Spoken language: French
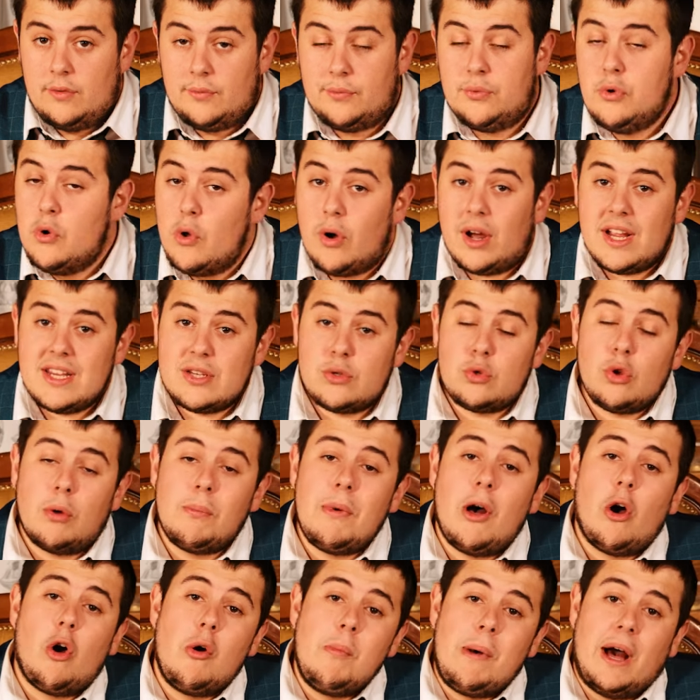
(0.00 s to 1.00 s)
Vous l'aurez
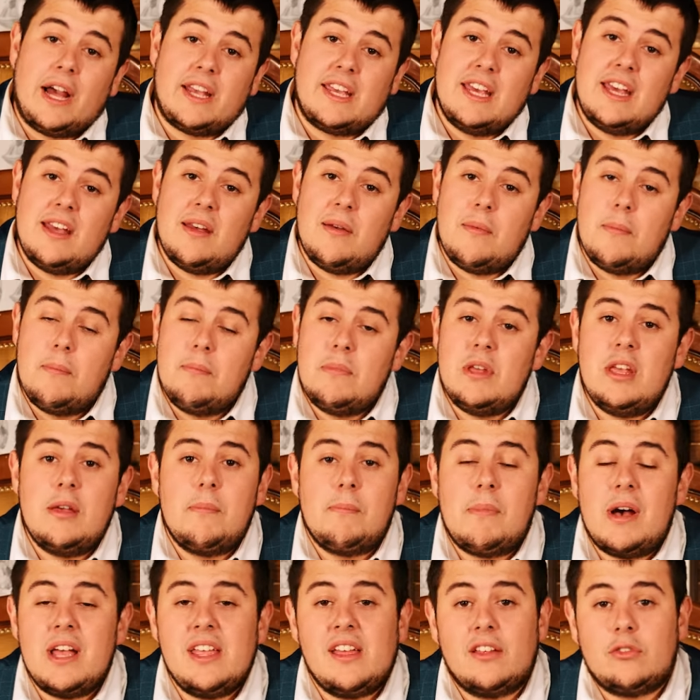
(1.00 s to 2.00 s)
sûrement remarqué, mais
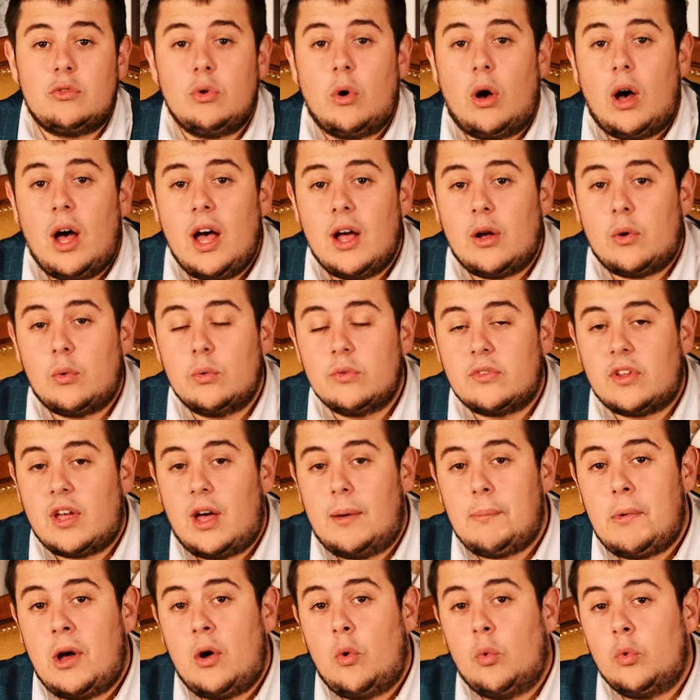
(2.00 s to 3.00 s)
Mayazora,
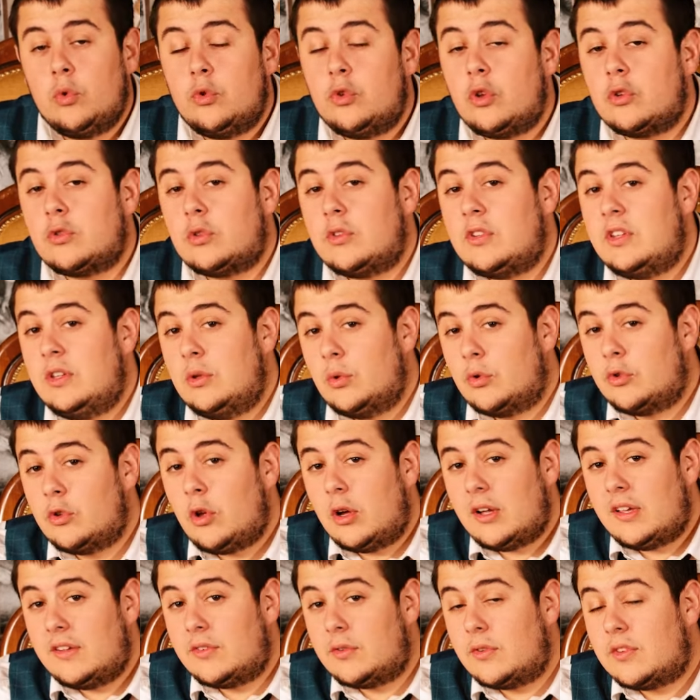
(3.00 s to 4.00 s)
contrairement aux autres
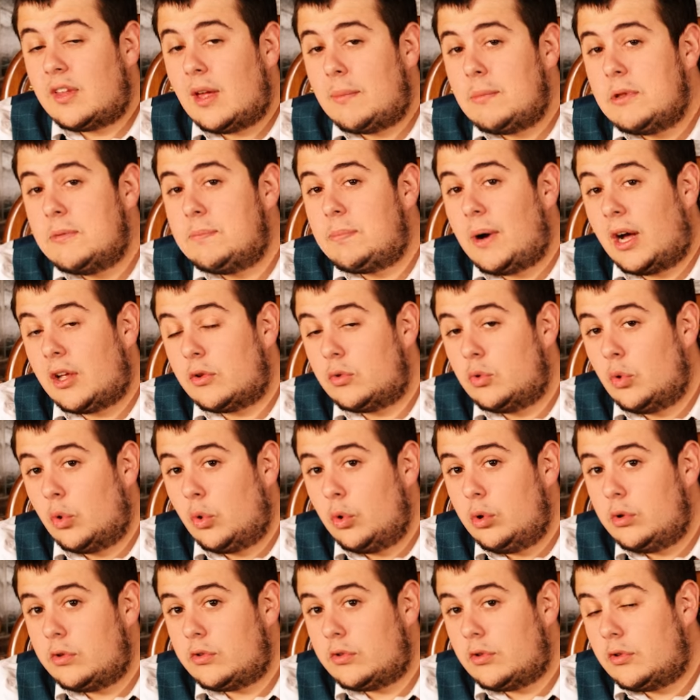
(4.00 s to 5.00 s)
dinosaures qui se terminent par
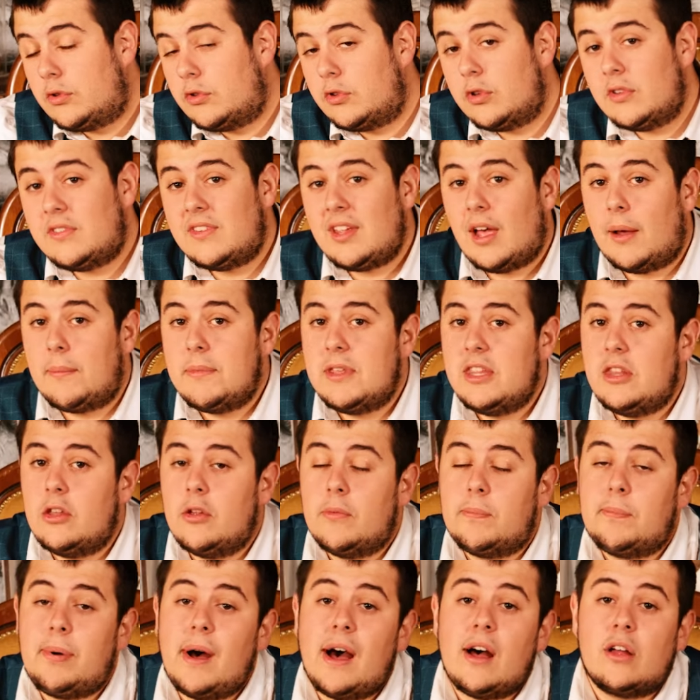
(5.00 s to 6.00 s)
Zorus, se
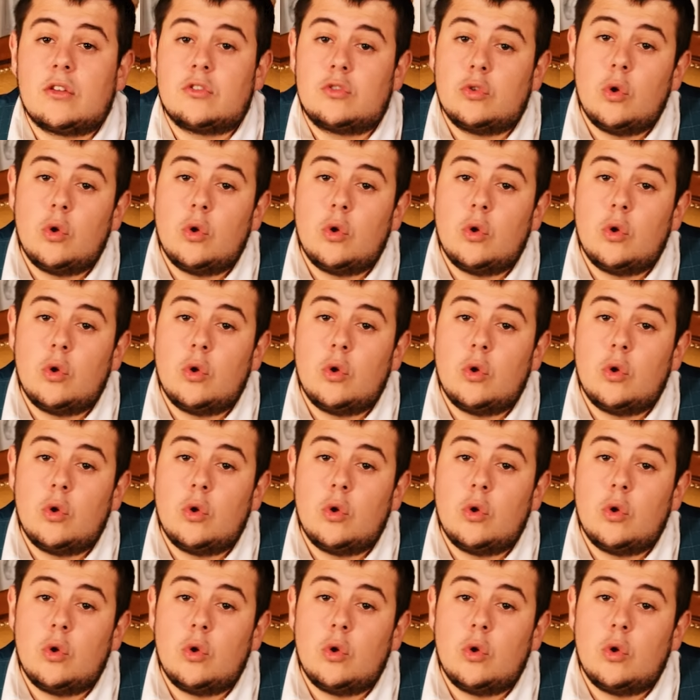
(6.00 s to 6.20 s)
termine par